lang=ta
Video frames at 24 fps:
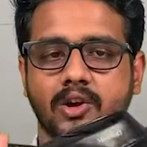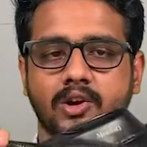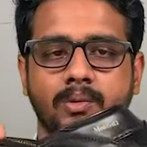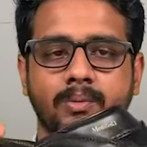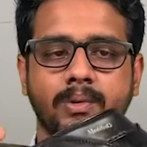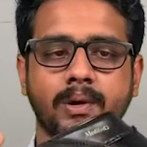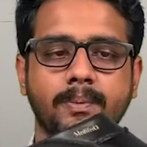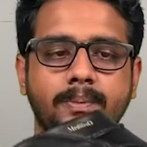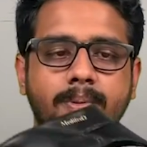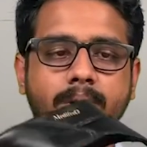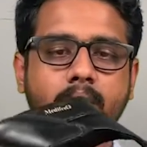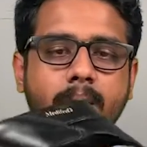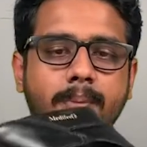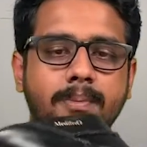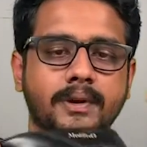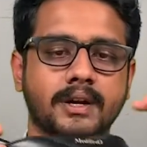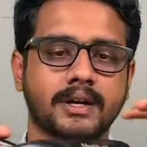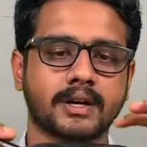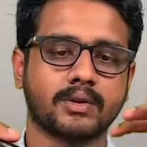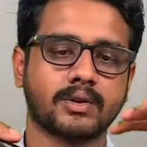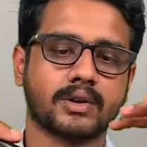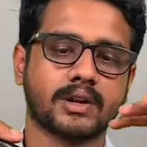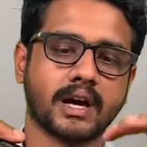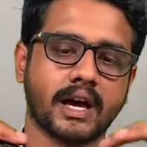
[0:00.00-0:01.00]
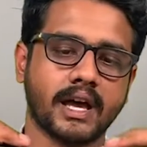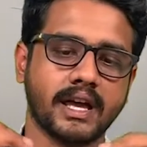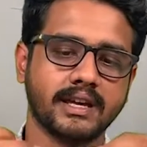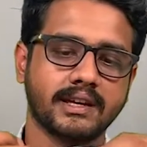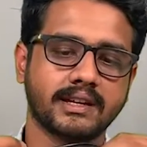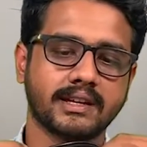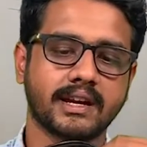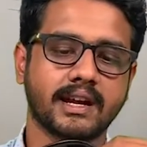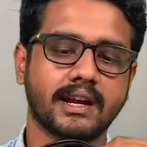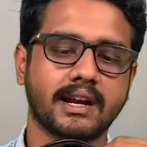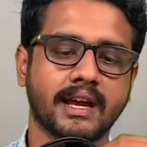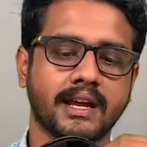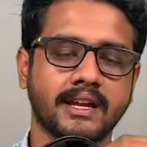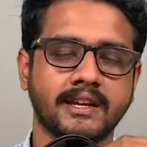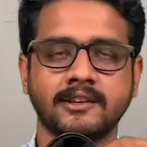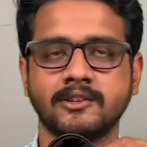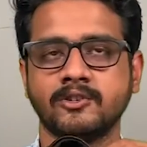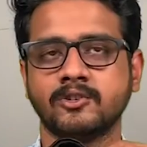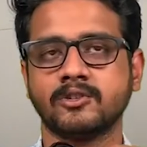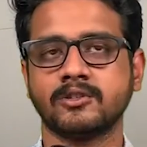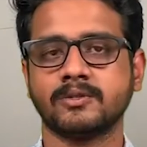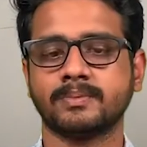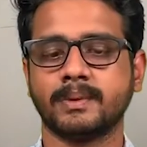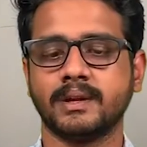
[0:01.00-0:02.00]
ரொம்ப ப்ராப்பரான ஒரு ஹை கிரேட்
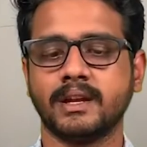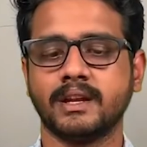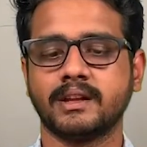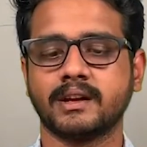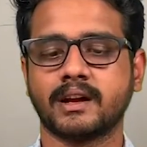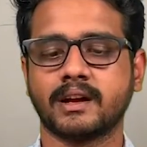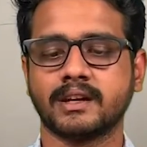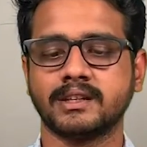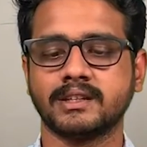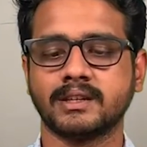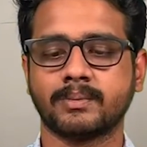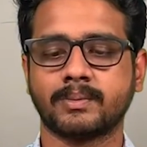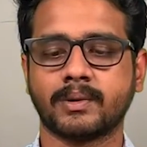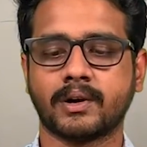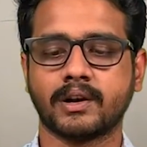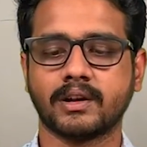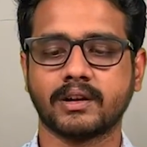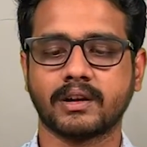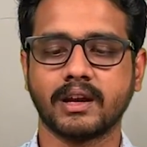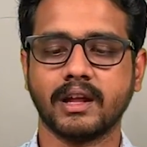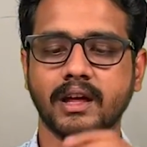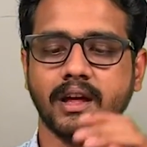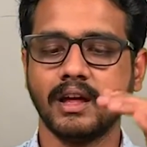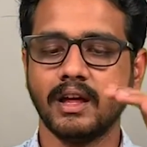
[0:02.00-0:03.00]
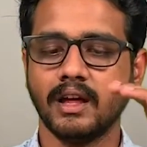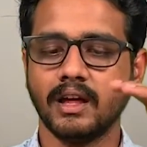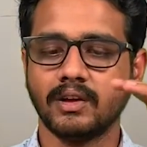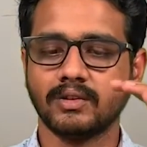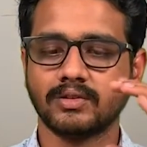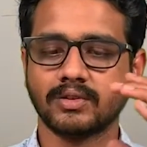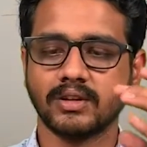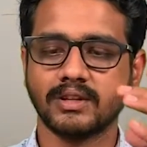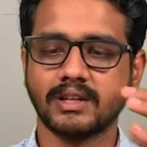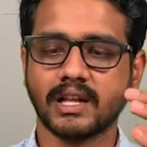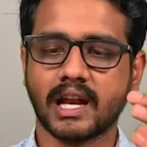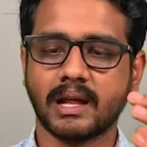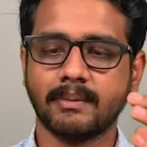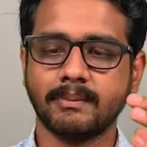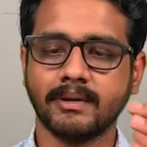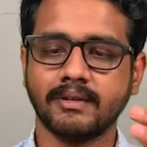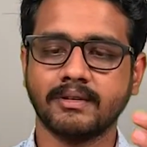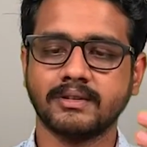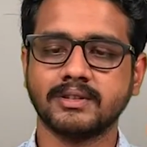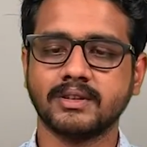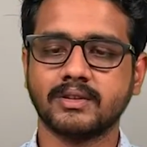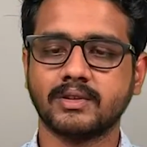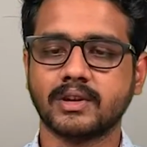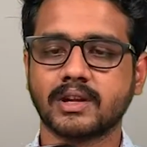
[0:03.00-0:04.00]
லைனிங் யூஸ் பண்ணியிருக்காங்க இந்த ப்ராடக்ட்டில் ஸோ இதெல்லாமே
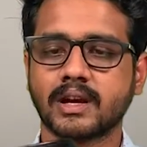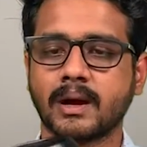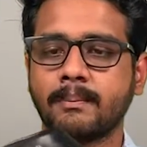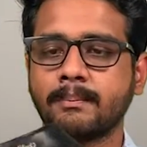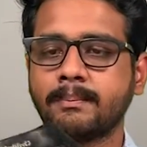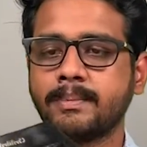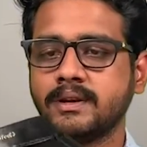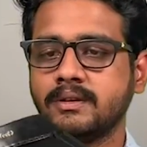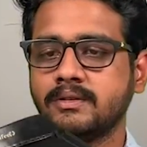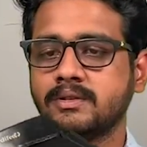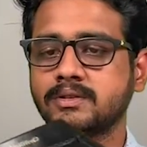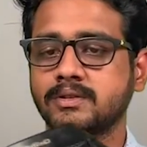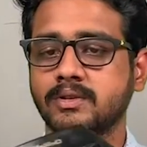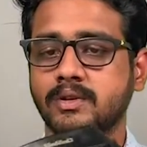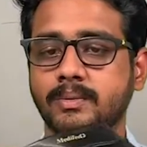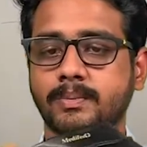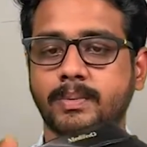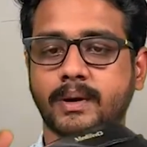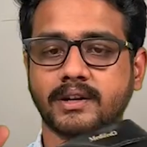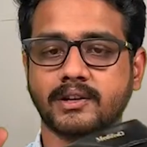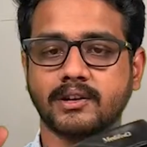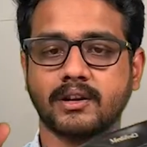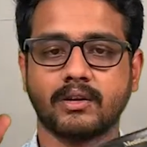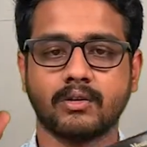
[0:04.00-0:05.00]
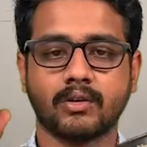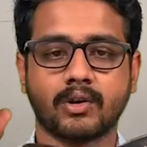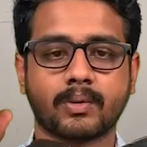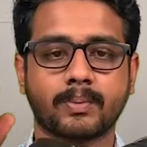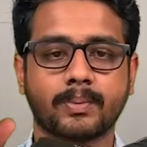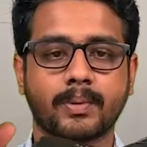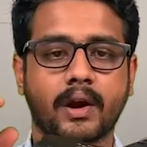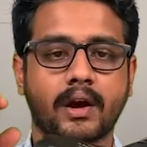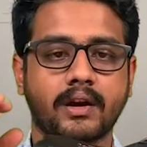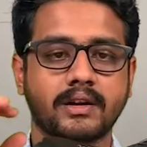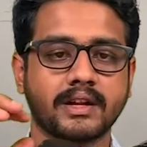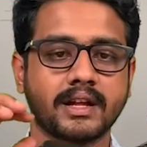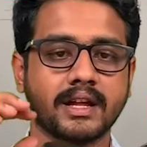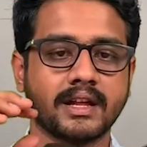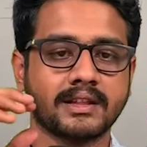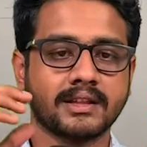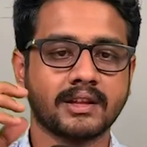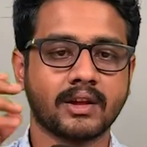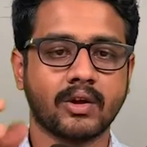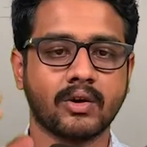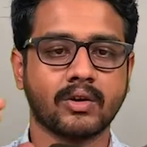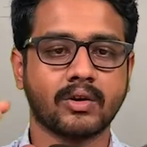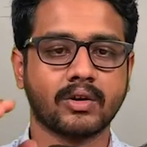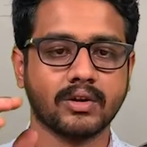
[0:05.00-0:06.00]
வந்து ஒரு கம்பெனி வந்து ஒரு பர்டிகுலர் ஒரு ப்ராடக்ட்டை
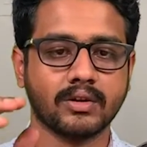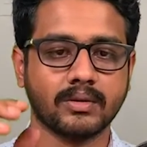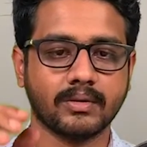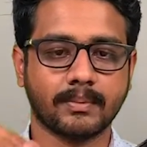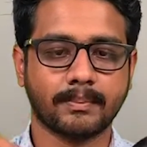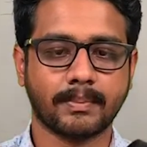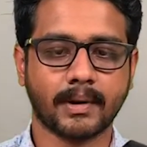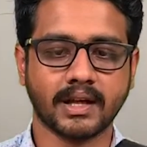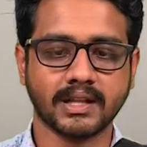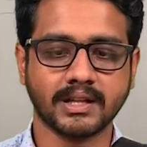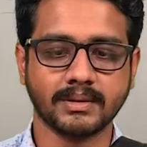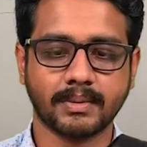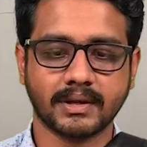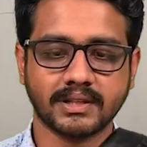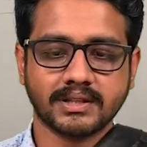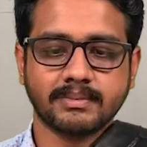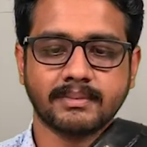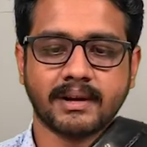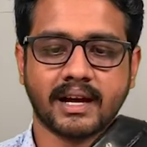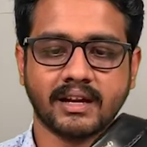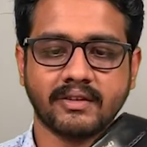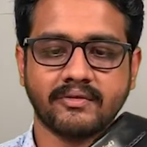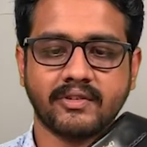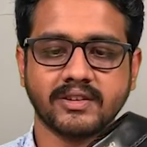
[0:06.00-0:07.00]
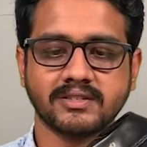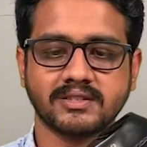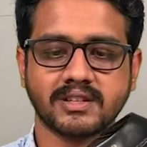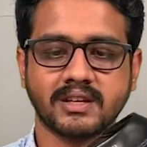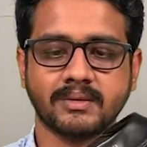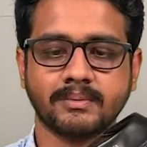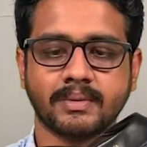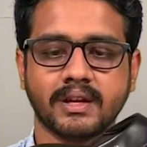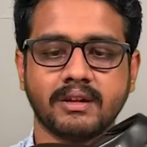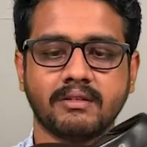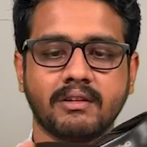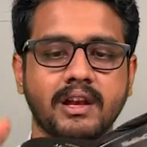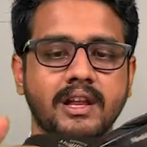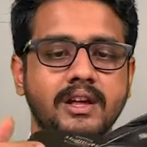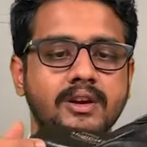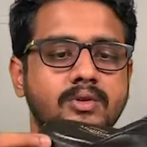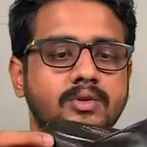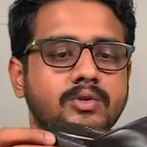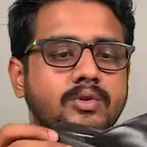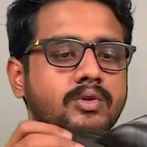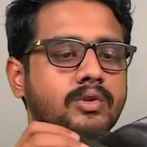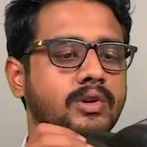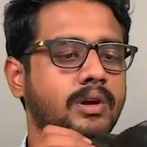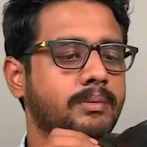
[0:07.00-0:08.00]
எந்த அளவுக்கு பார்த்து பார்த்து மேனுஃபேக்சரிங் பண்ணி வெளியே
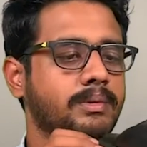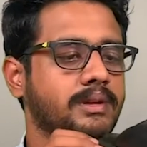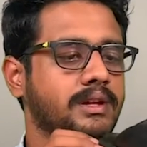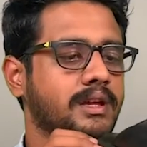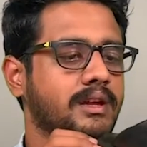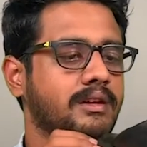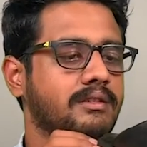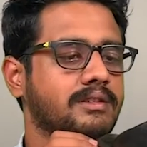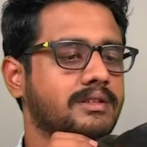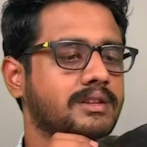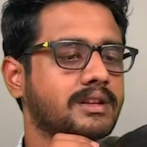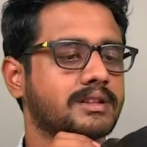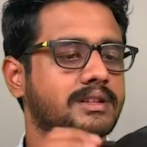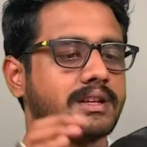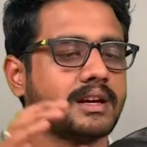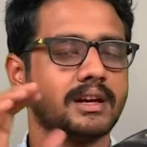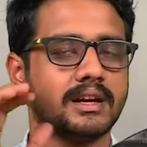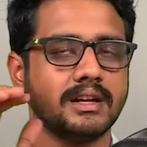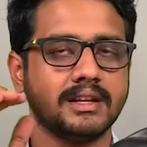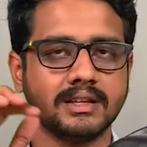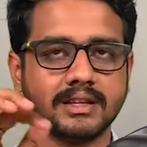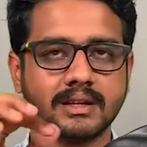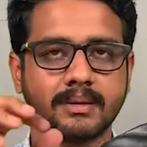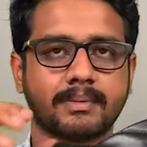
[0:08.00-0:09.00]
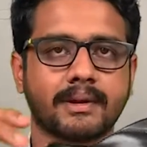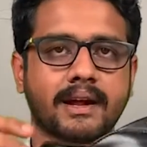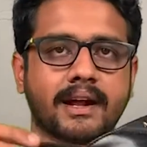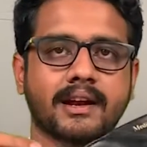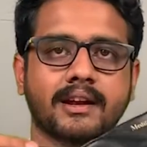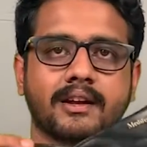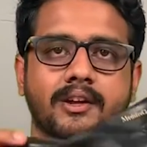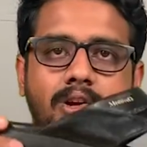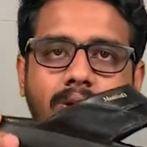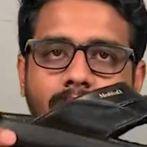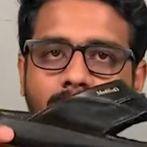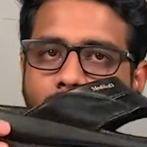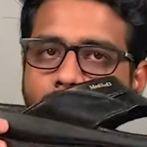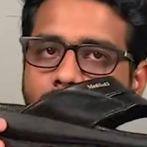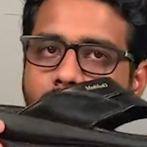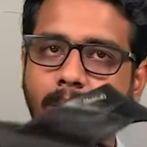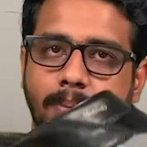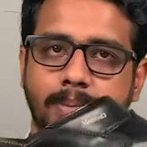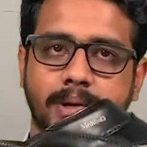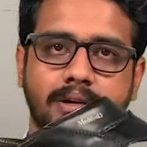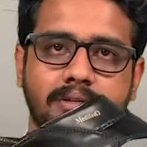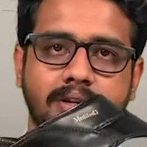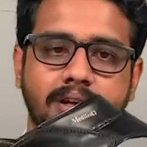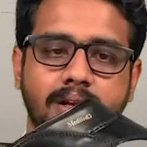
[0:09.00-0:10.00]
கொடுக்கணும் அப்படிங்கிற விஷயத்தை இந்த ப்ராண்டில் ரொம்ப
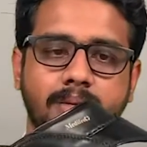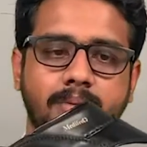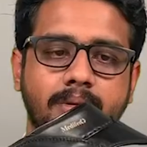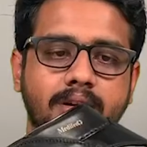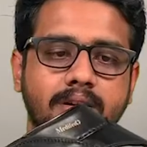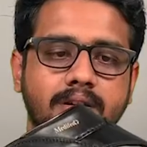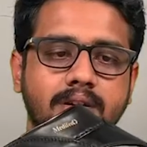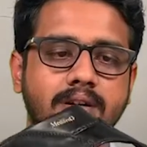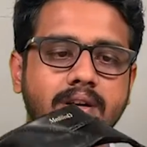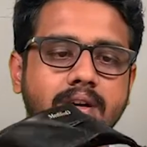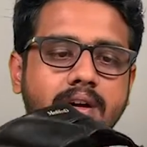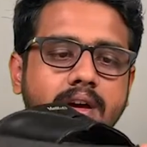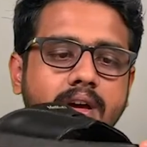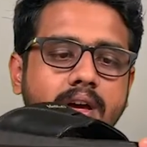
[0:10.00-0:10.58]
ப்ராப்பராகவே நமக்கு